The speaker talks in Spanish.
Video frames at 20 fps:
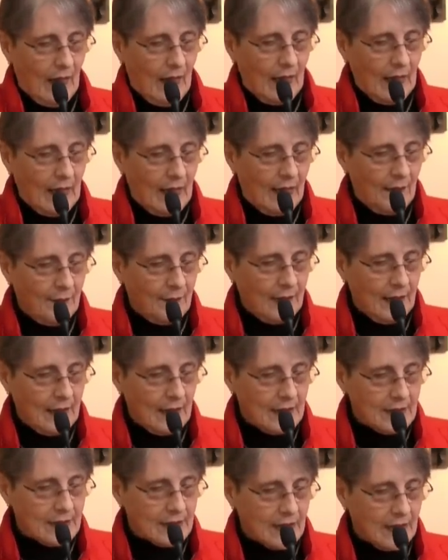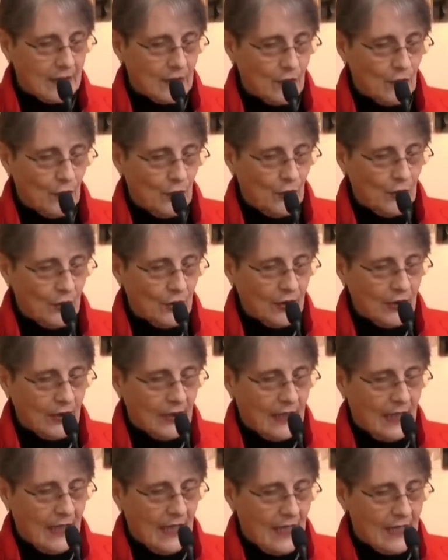Alaben al
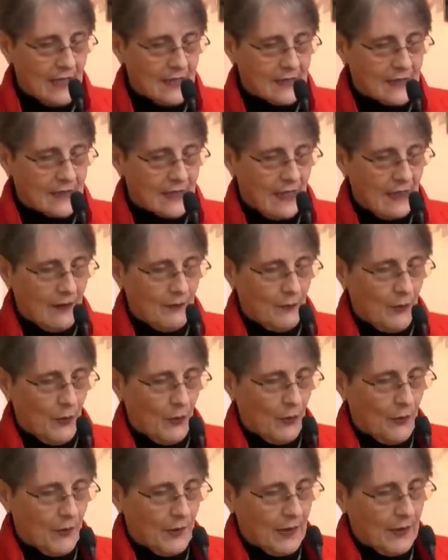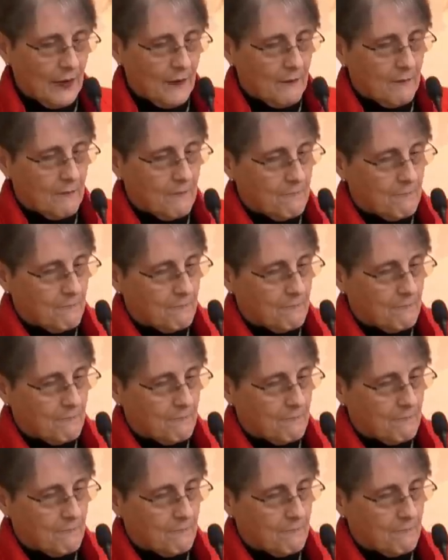Señor que alza al pobre.